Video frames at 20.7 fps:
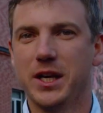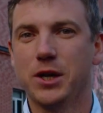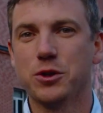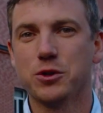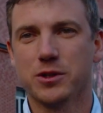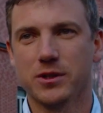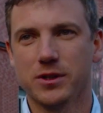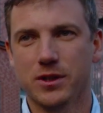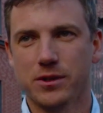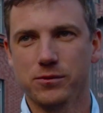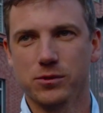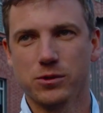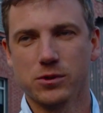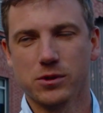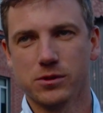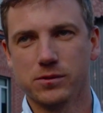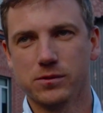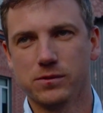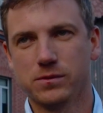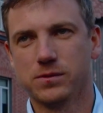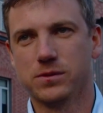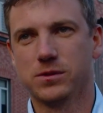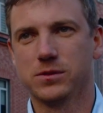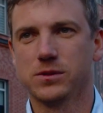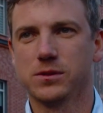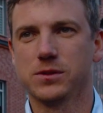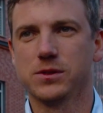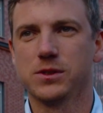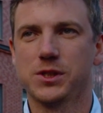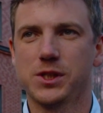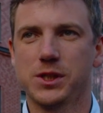я очень давно
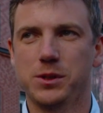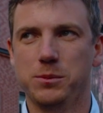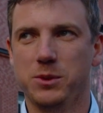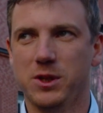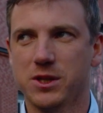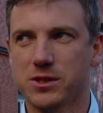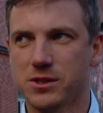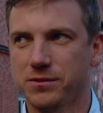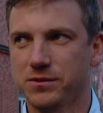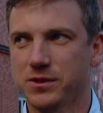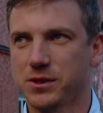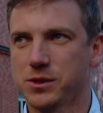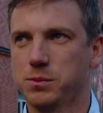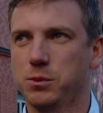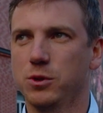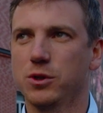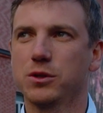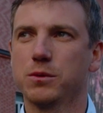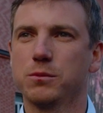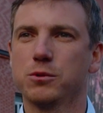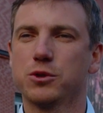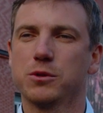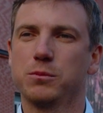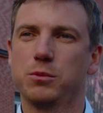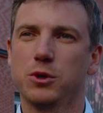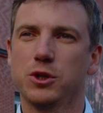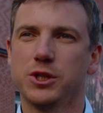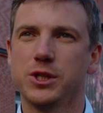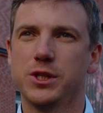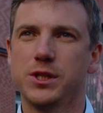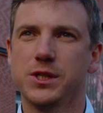э, занимаюсь автоспортом, уже
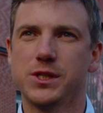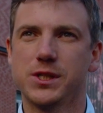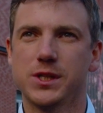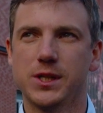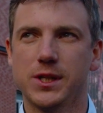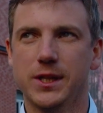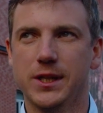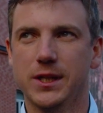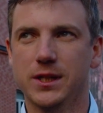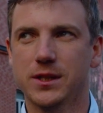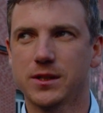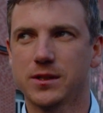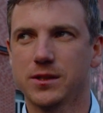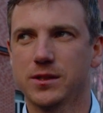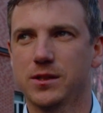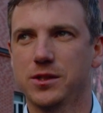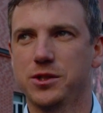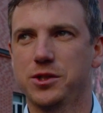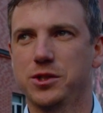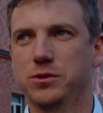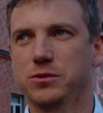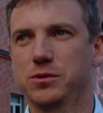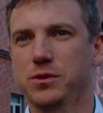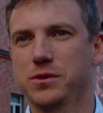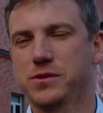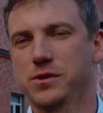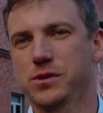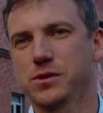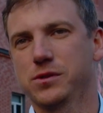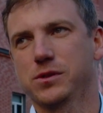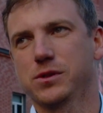больше 10 лет.
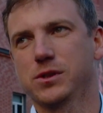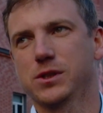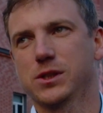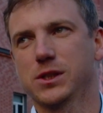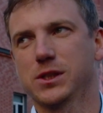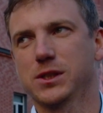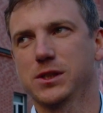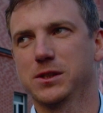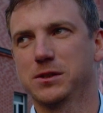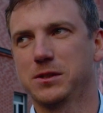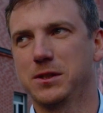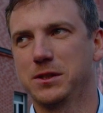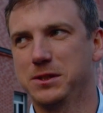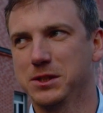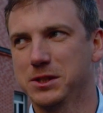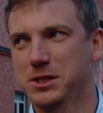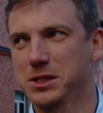Началось все,